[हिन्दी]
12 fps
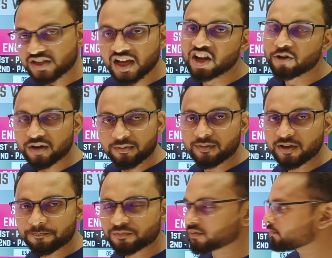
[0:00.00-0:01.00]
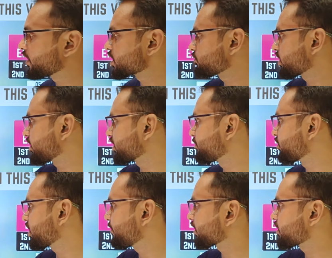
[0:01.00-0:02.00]
चार ओवर में मैच हुआ खत्म
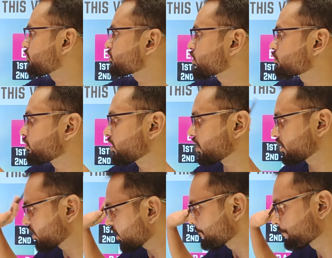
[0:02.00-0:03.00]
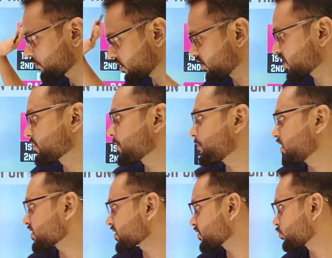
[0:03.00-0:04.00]
हो गया बाकी लोग जीत उठ गया ठीक है जिसमें
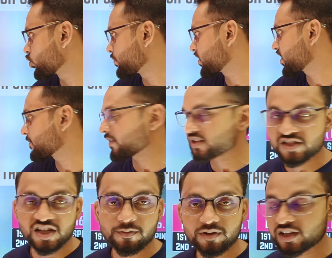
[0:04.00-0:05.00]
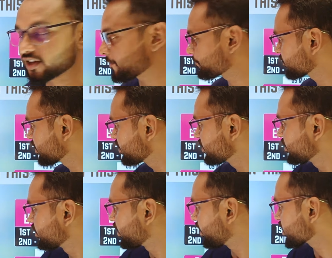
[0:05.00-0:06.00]
पेस दो विकेट फर्स्ट इनिंग में
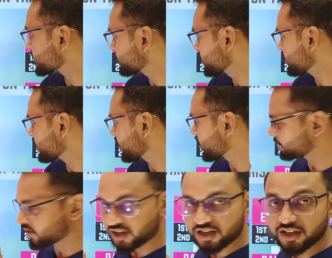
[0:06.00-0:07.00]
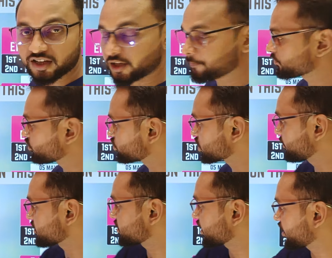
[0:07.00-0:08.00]
लगी स्पिन एक विकेट ले गया
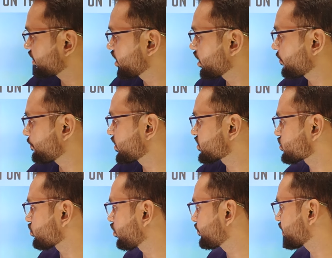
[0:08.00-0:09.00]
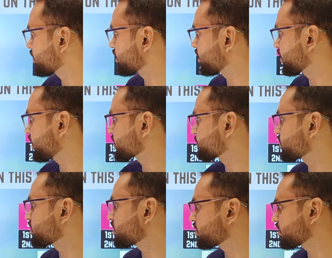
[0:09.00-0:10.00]
उसके बाद सेकेंड इनिंग में पेस छः विकेट ले गया
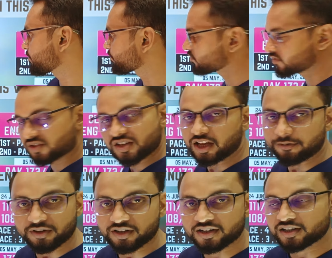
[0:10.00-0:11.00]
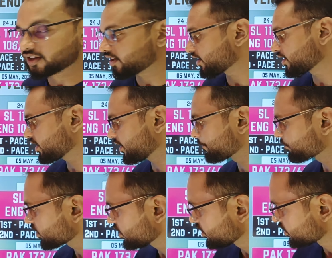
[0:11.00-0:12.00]
स्पिन चार विकेट ले गया ठीक है
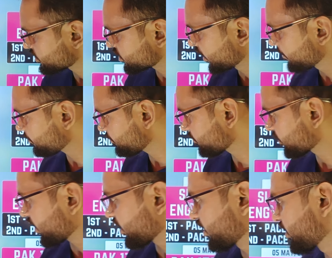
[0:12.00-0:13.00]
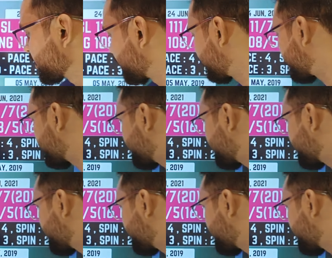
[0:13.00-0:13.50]
सेम कैटेगरी यहाँ